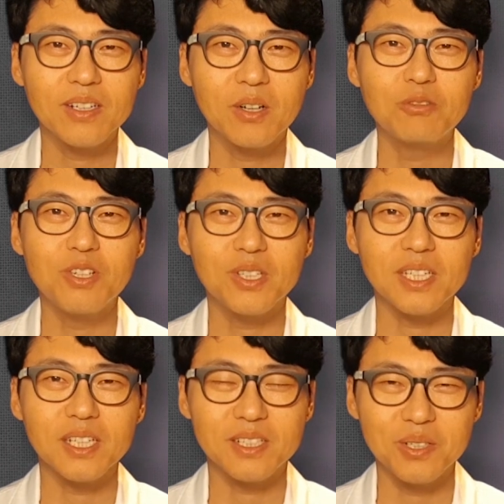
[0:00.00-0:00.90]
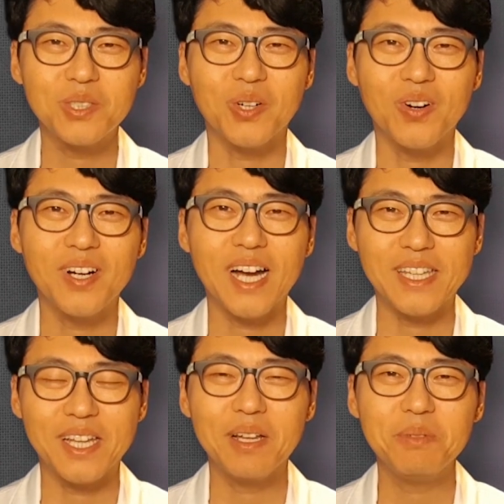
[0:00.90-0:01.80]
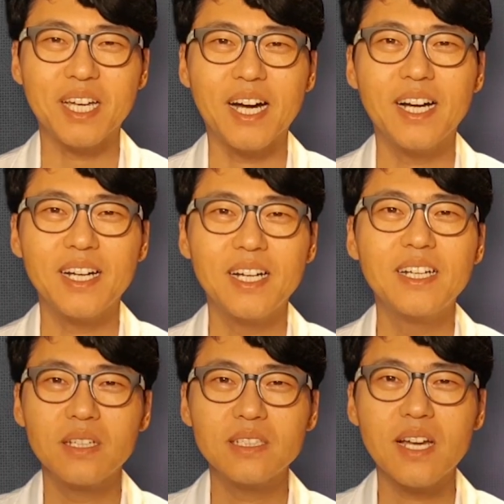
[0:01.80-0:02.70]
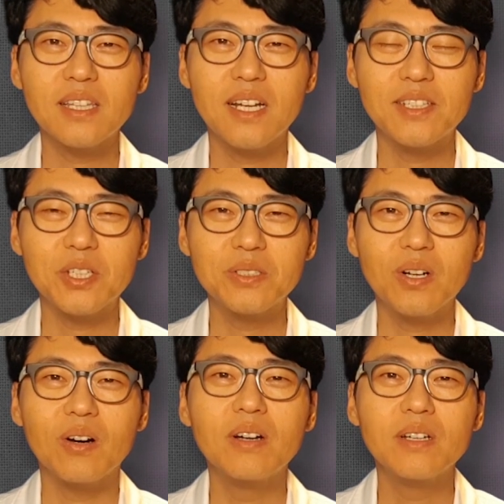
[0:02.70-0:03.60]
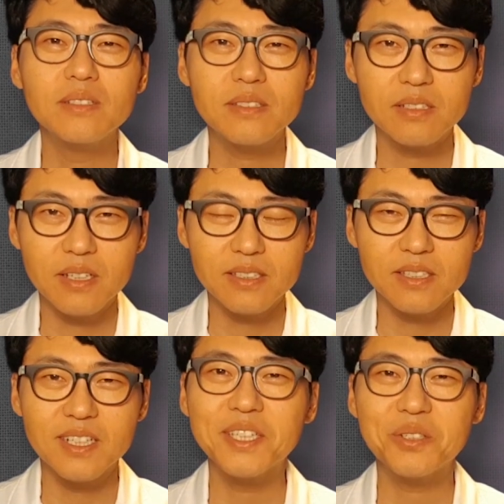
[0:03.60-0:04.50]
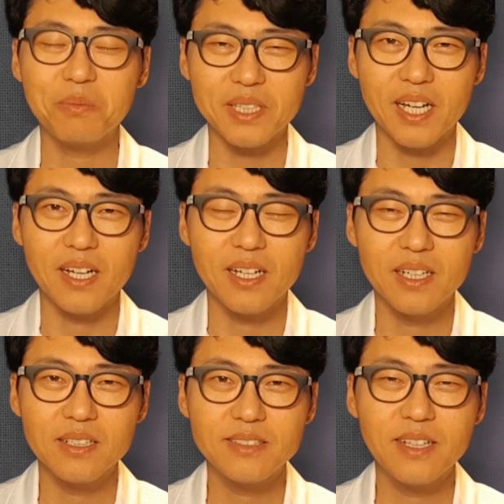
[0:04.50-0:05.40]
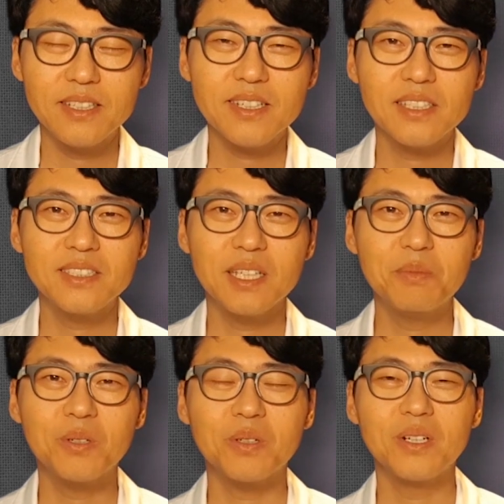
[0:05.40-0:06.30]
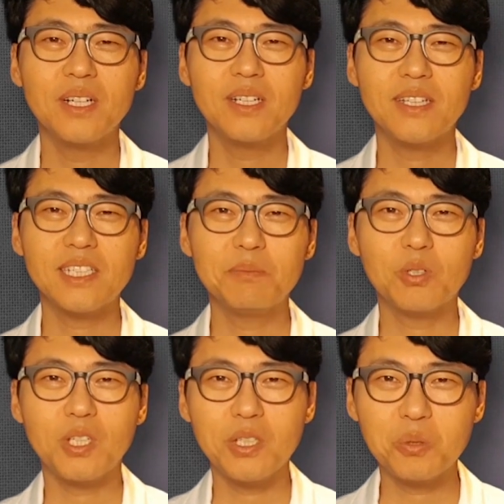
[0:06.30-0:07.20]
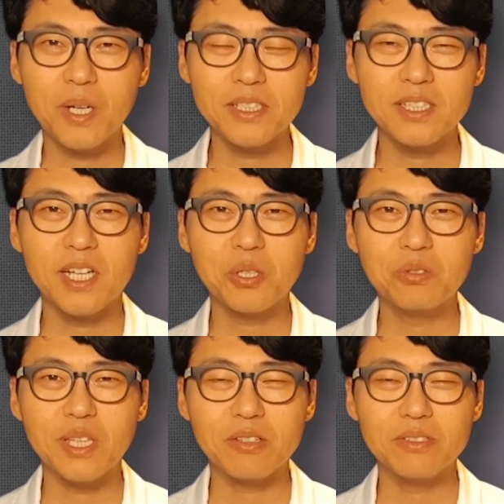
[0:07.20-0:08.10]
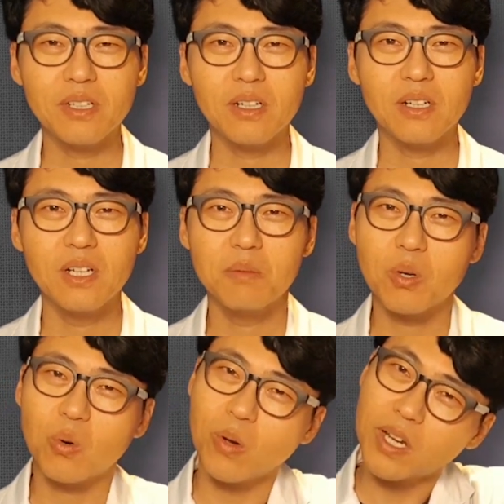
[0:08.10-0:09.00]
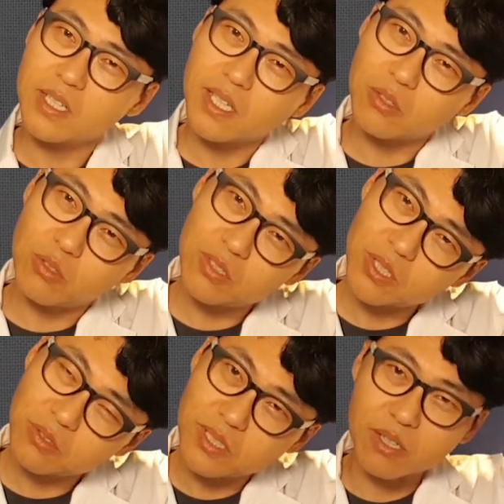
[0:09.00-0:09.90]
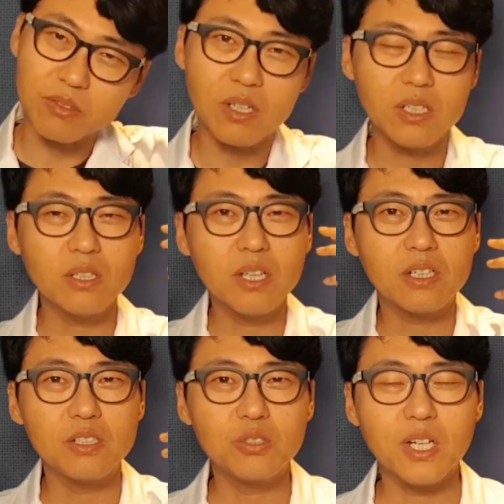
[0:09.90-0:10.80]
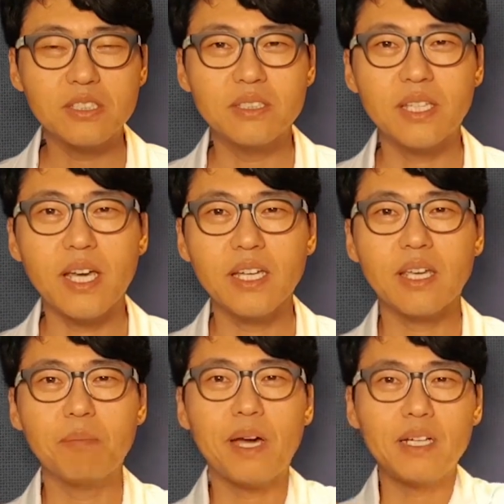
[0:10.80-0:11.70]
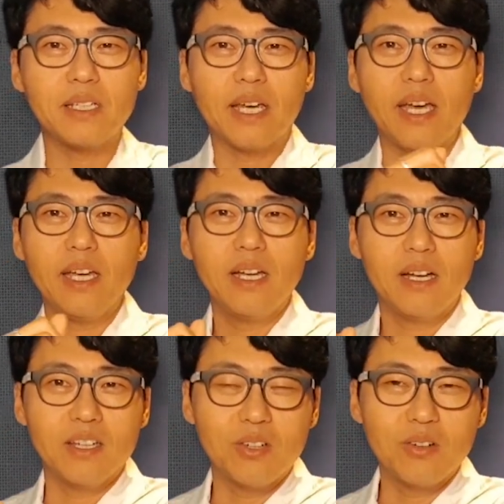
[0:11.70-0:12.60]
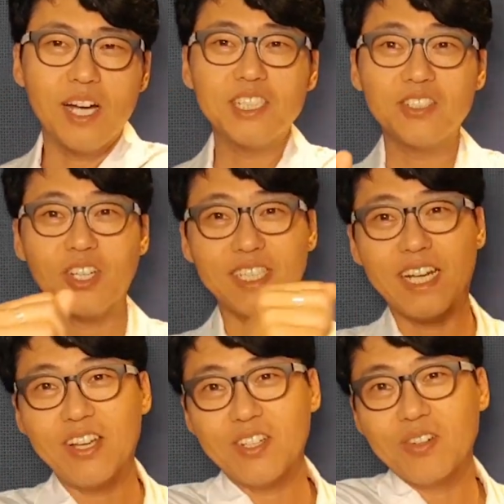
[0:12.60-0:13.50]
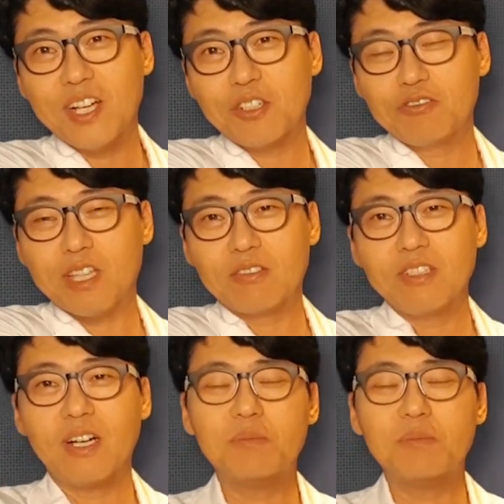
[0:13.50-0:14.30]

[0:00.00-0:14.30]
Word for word: 그런 훈련이. 그렇죠. 간단합니다. 시간을 내셔서 스트레칭을 하는 겁니다. 스트레칭 하는데 뭐 사실 뭐 체조 가듯이 하셔도 되고요. 뭐 고개를 이렇게 누르셔도 되고요. 이런데 근육 같은데 이렇게 팔 이렇게 이런 거 하시는 거 있잖아요. 이런 거 하셔도 되고요.